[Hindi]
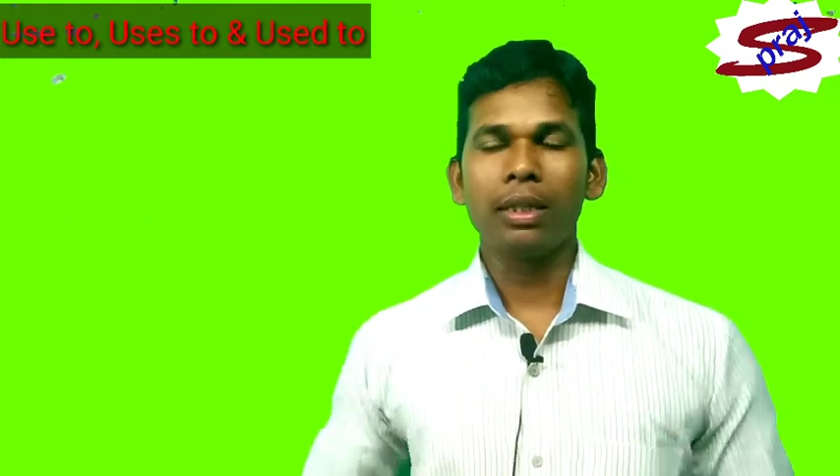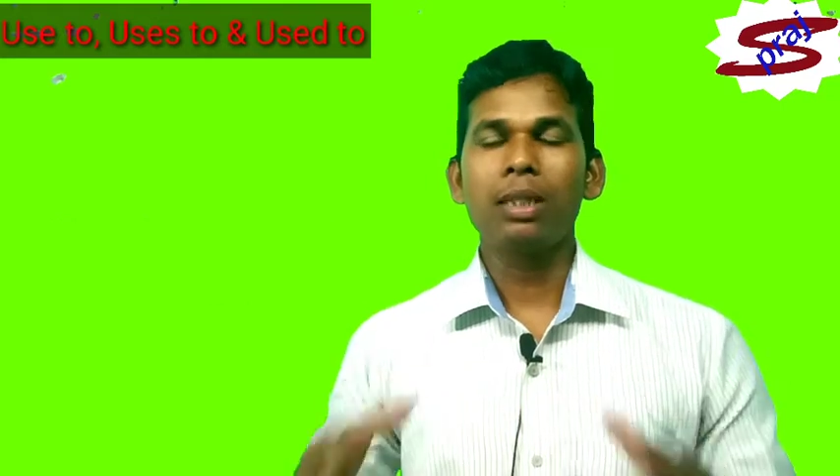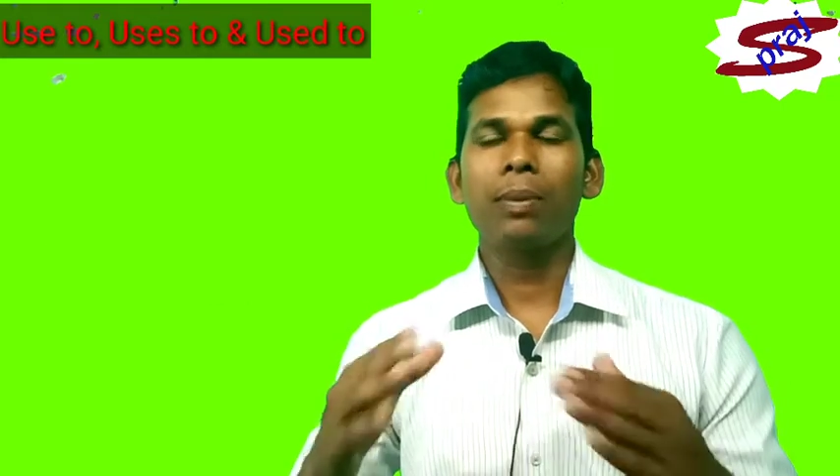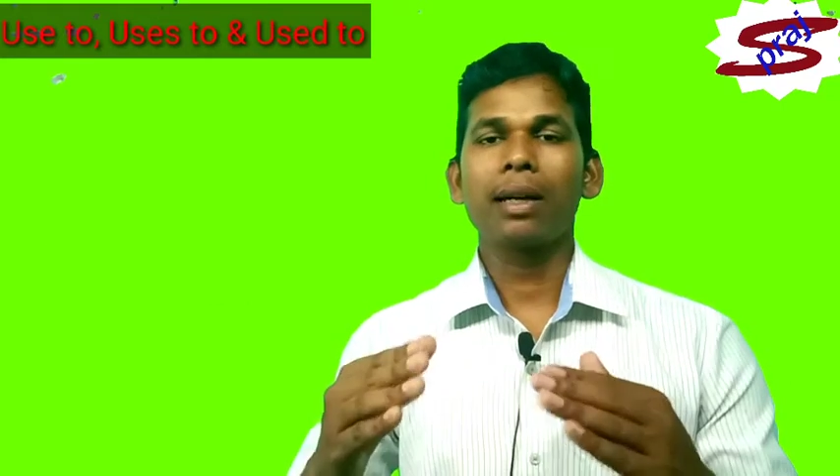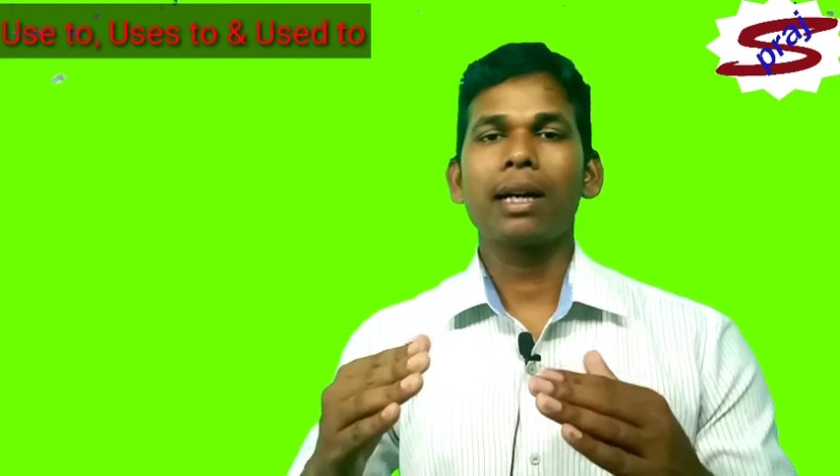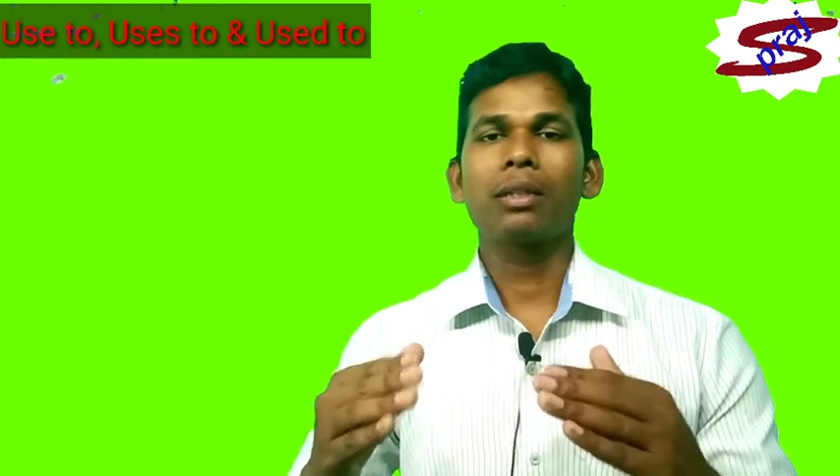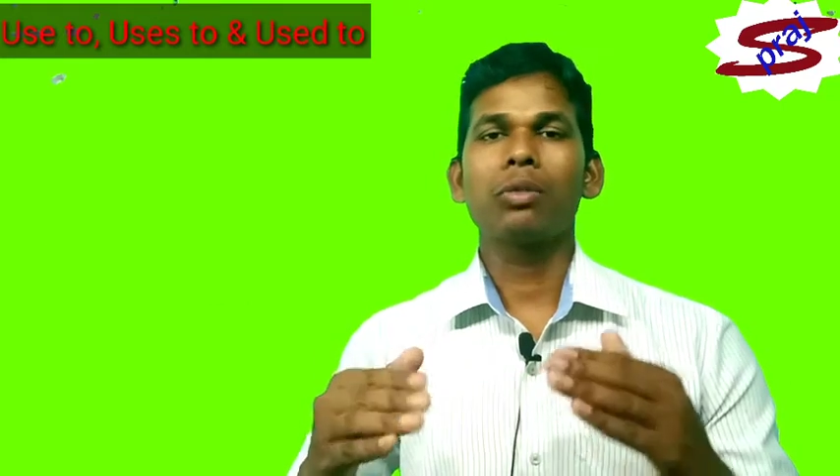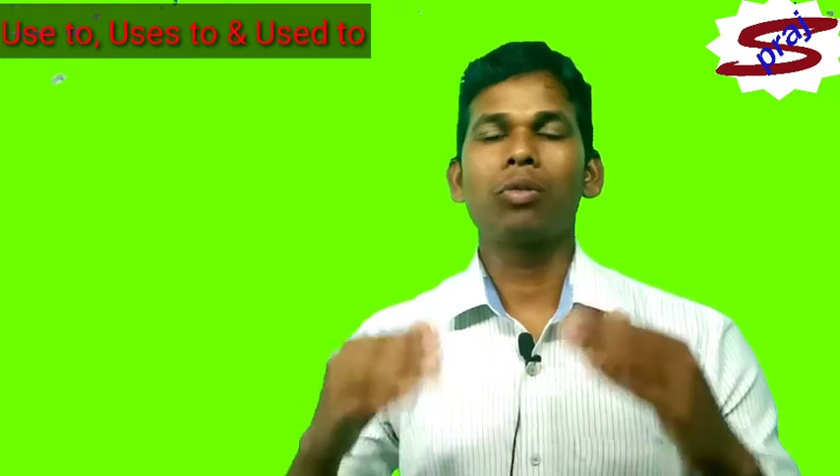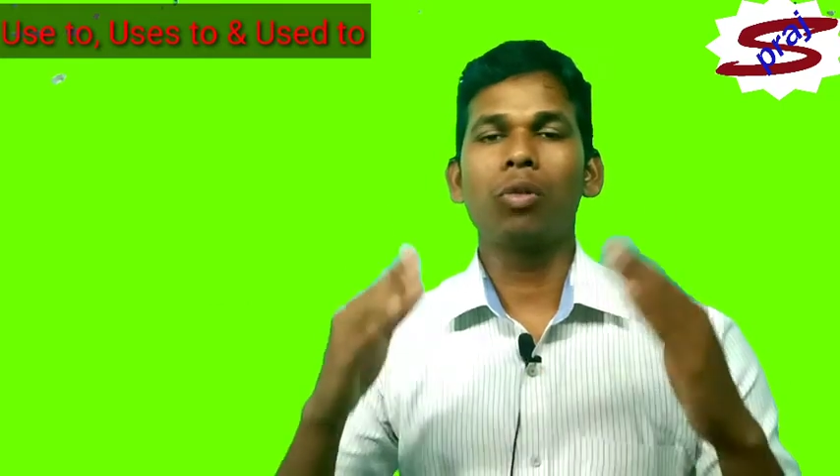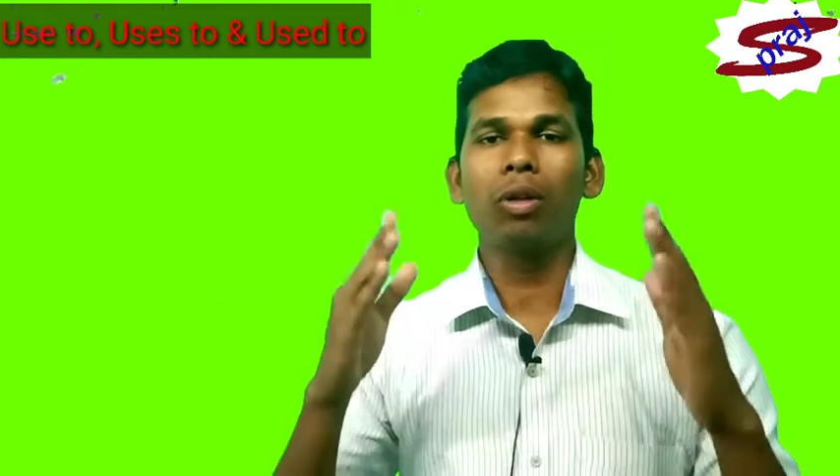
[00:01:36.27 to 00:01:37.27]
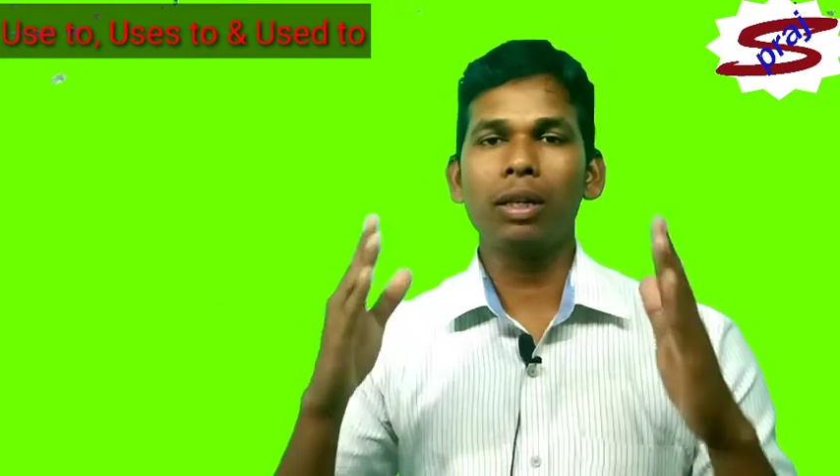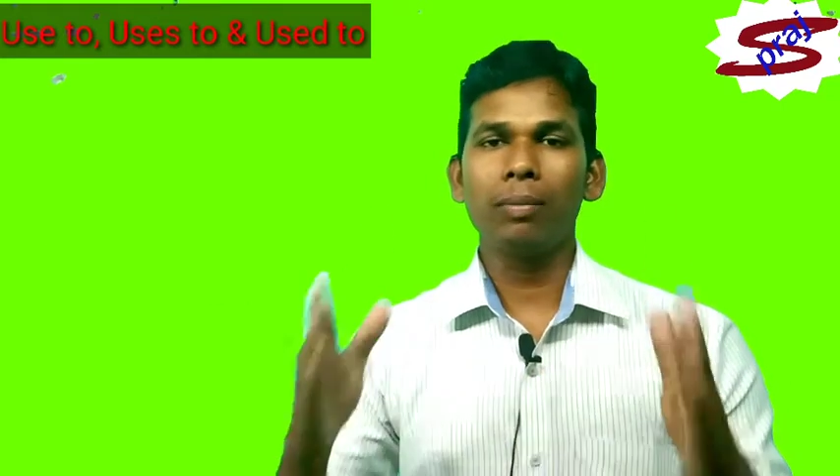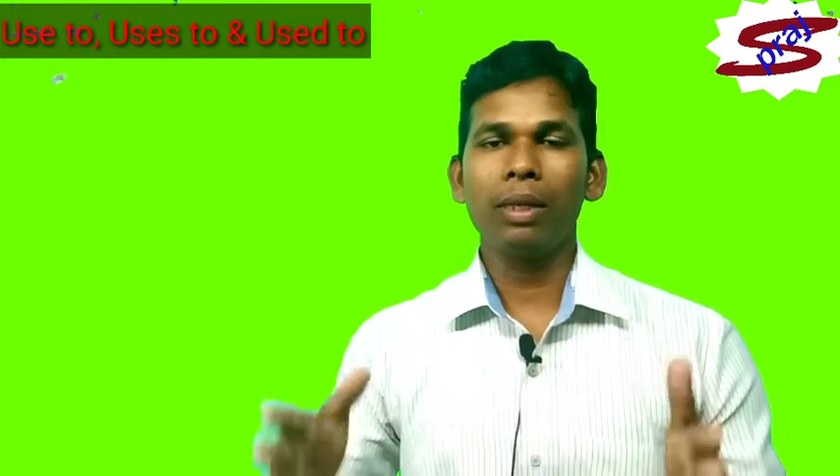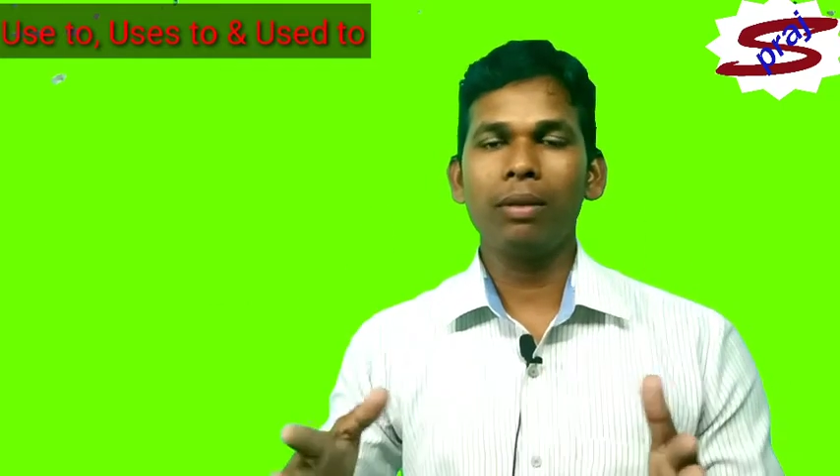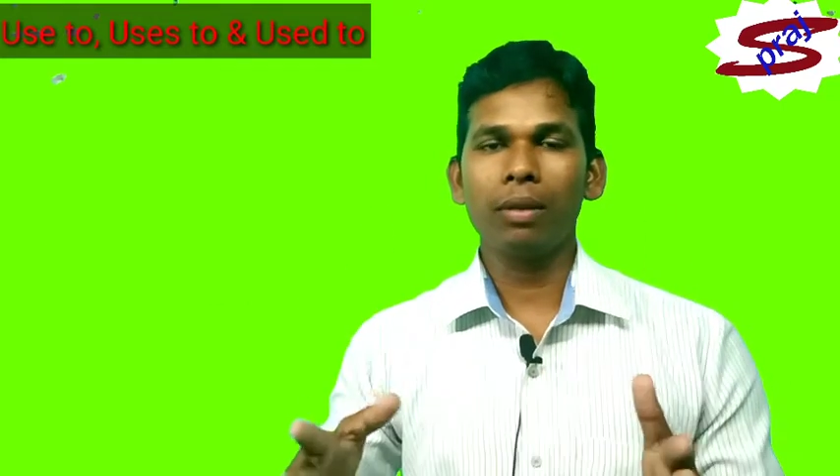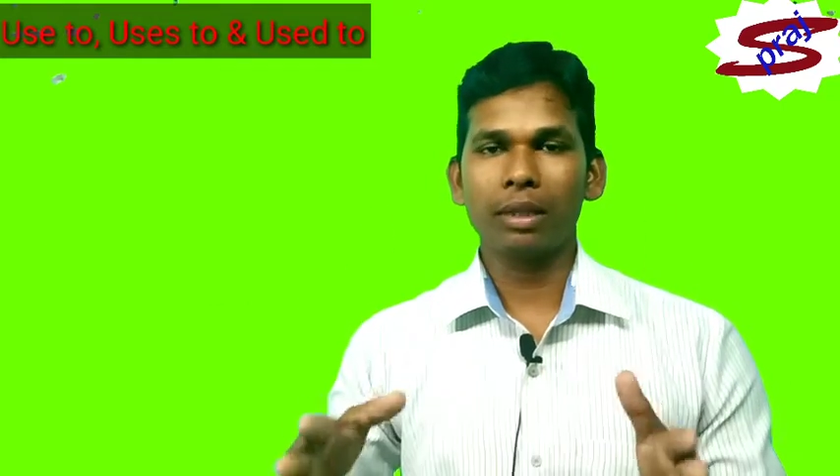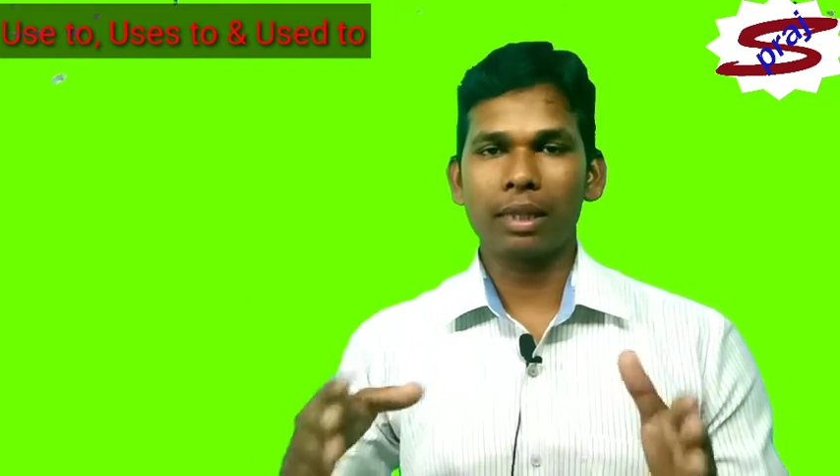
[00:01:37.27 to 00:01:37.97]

इस प्रकार से कोई भी